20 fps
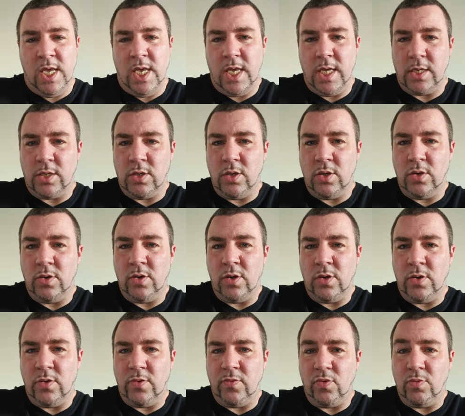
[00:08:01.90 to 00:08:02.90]
et
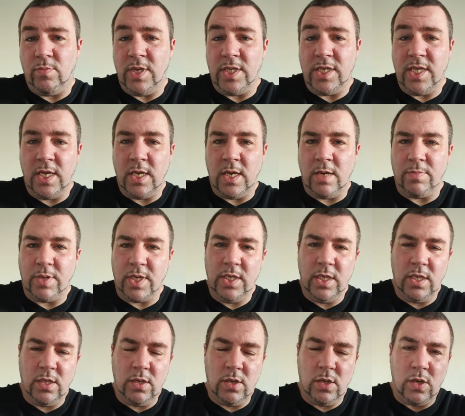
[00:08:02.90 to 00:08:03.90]
que vous mettez un prix
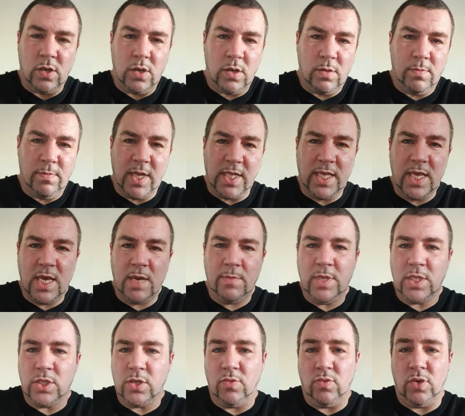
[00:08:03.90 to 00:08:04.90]
euh, bas de gamme et
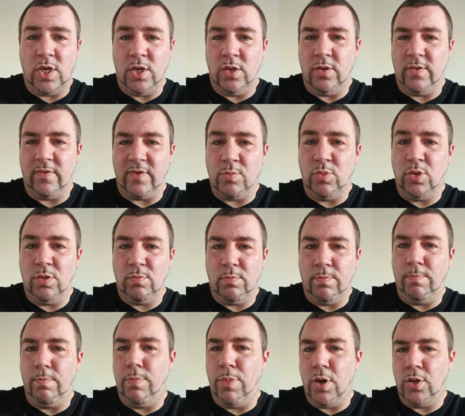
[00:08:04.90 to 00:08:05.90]
que vous voulez vraiment une
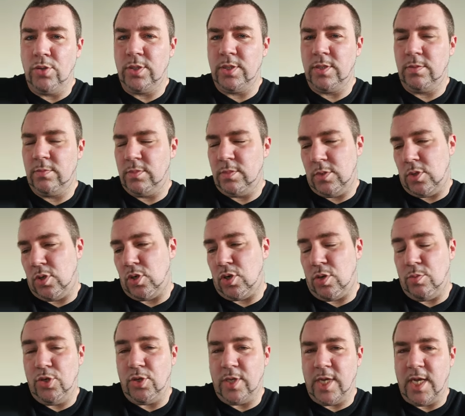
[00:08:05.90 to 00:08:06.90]
bonne
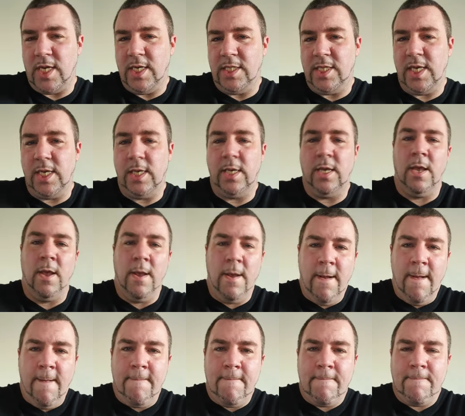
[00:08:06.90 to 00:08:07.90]
robe de qualité,
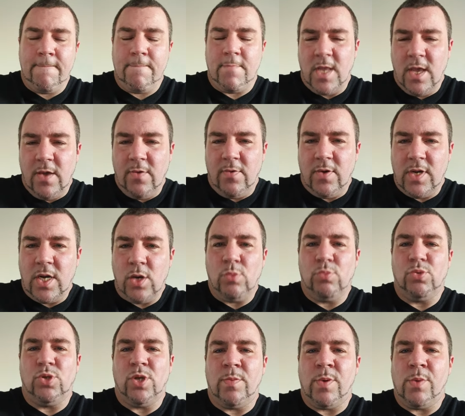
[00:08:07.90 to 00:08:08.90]
voilà, au bout
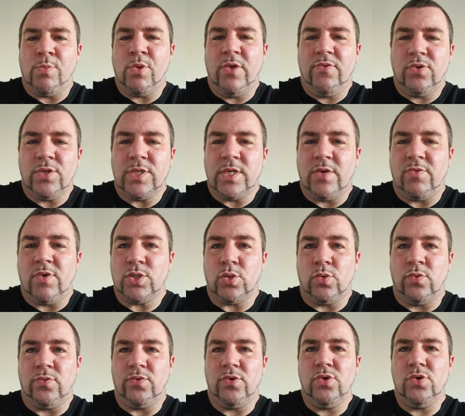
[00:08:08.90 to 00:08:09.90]
d'un moment, il faut savoir ce
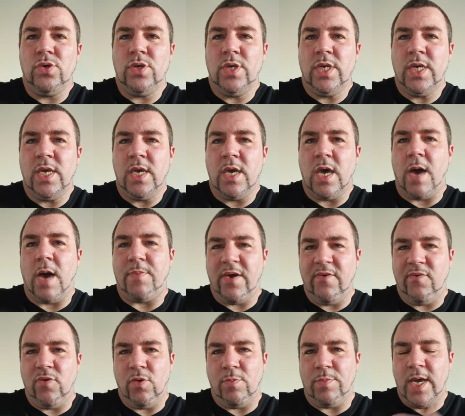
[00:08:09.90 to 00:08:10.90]
qu'on veut et après, il
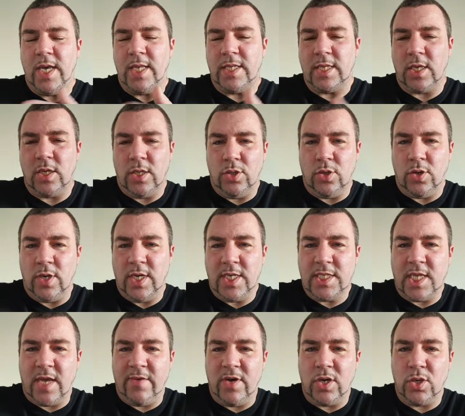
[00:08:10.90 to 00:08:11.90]
faut pas être dans
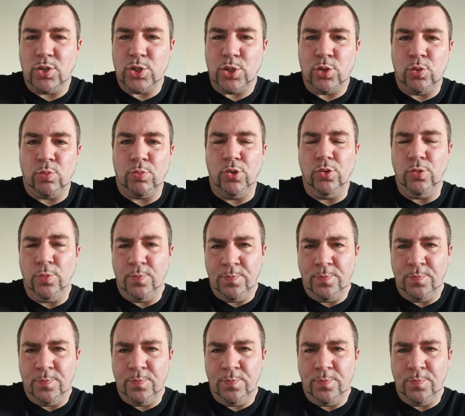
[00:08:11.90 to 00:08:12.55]
l'extravagance non plus.